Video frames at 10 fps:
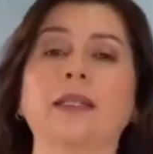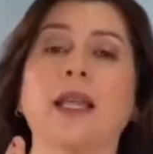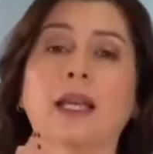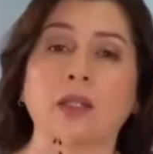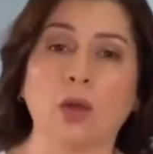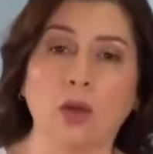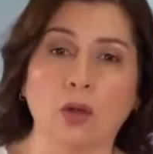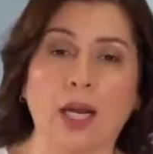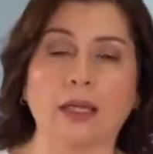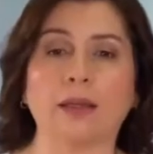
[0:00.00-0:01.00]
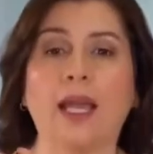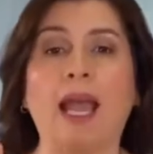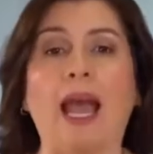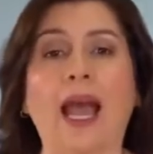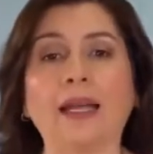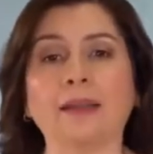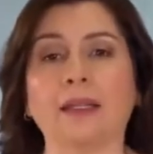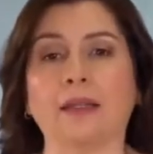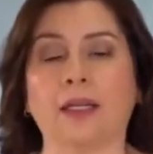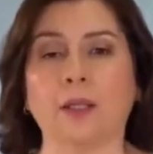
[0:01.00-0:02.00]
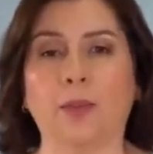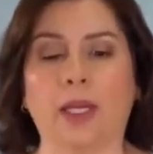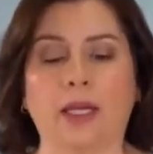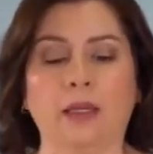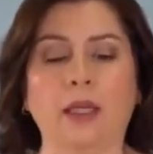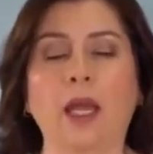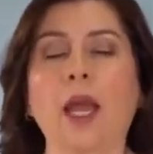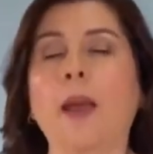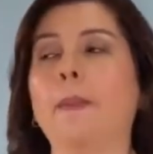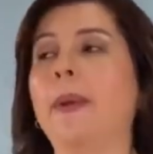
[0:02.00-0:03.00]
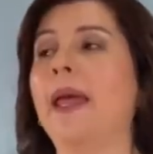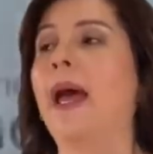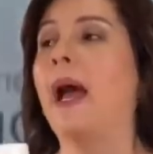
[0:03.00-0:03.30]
es desodorante antitranspirante. Me